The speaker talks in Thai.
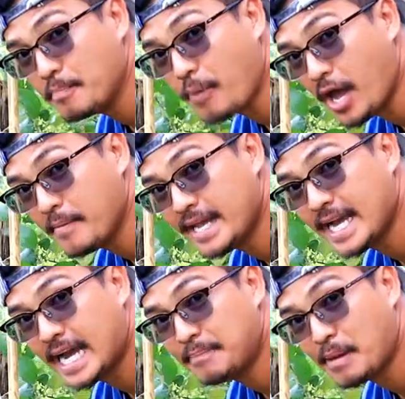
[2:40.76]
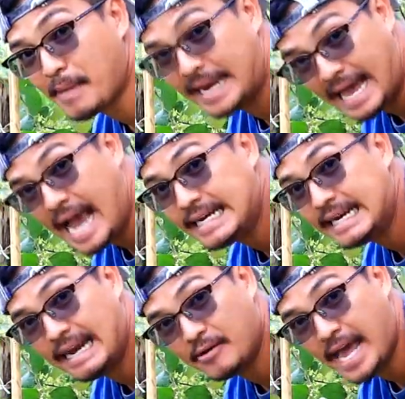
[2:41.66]
ก็ปล่อยมาอย่างนั้นประมาณ 5 เดื
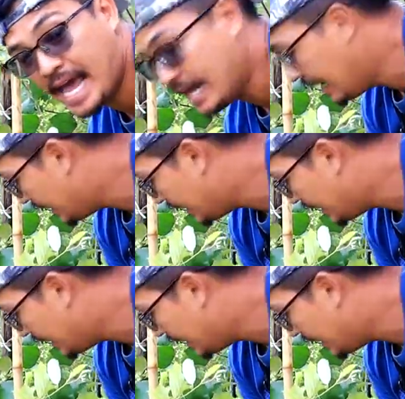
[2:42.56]
อนแล้วนะ